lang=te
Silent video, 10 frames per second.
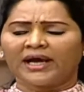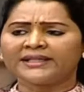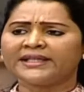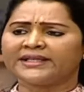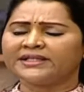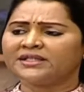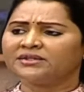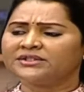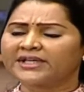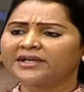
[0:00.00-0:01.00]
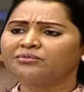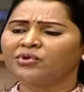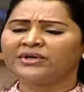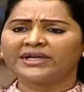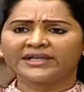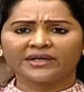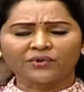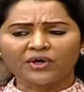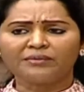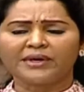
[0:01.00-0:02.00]
అయితే జగన్మోహన్ రెడ్డి
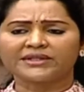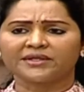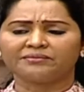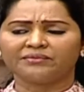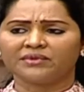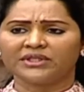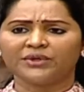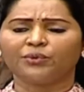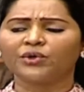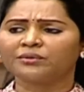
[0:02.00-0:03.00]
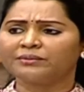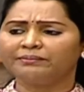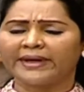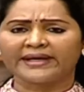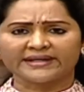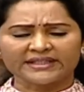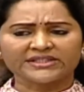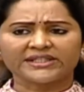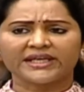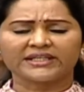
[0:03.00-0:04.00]
గారు ఒక్కళ్ళు మాత్రం ఈ ఓట్ బ్యాంక్
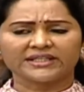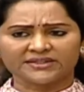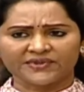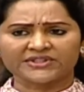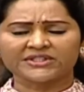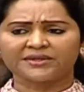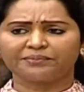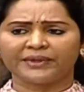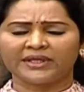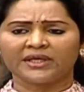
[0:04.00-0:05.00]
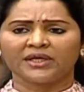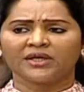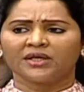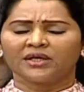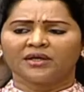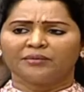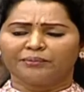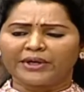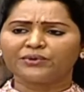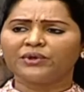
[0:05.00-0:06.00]
రాజకీయాలకి స్వస్థ చెప్పి
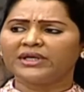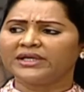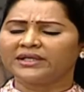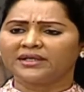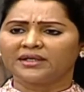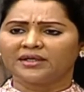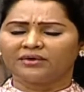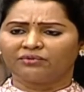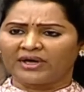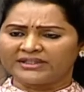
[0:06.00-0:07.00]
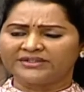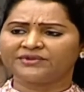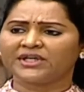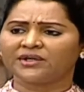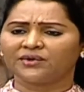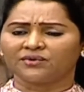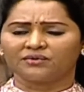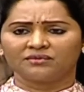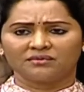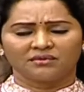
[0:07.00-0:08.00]
బడుగుల్ని వాళ్ళ జీవితాల్లో
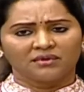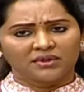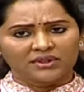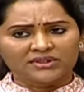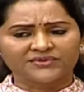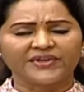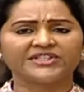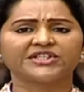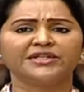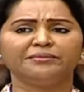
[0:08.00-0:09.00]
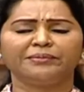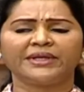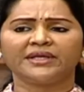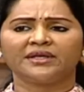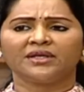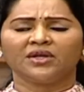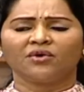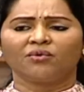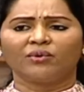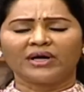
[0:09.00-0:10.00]
స్వేచ్ఛ నింపి
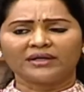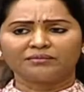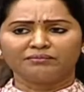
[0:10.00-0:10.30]
వాళ్ళ